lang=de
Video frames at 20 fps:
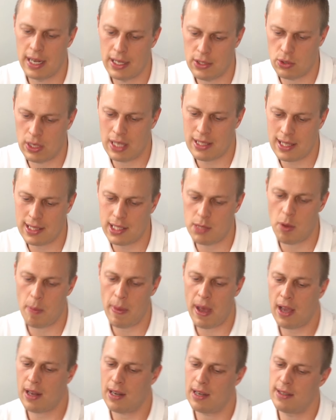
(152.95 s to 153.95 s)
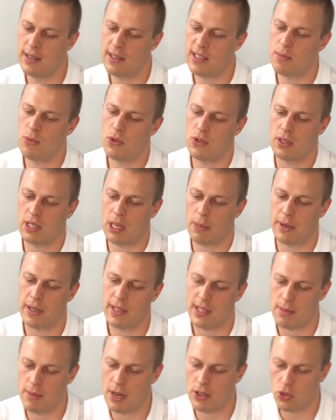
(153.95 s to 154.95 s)
Also das kannst du mir merken, Latissimus und
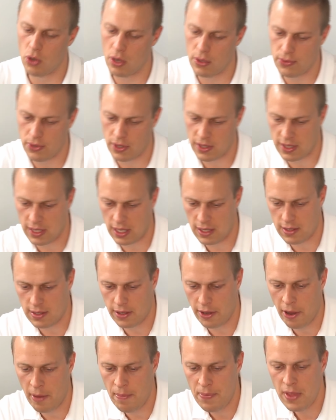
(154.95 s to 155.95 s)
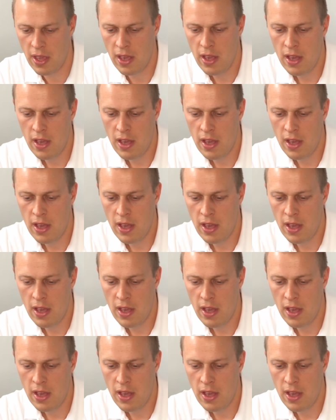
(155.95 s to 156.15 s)
Trapez immer Dornfortsatz. Ja.